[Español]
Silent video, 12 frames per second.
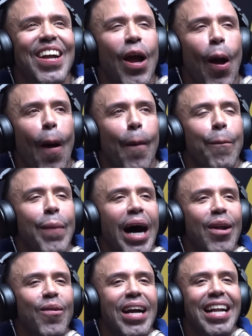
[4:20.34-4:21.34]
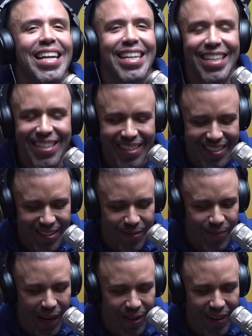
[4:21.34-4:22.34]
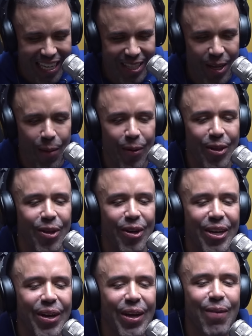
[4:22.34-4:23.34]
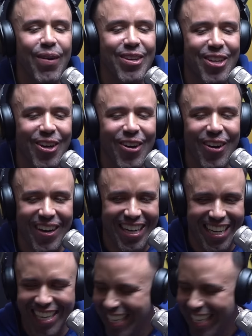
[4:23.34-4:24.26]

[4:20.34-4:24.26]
muchos lugares de San Juan. Manuelito de Puerto Rico, qué pasó? Sí,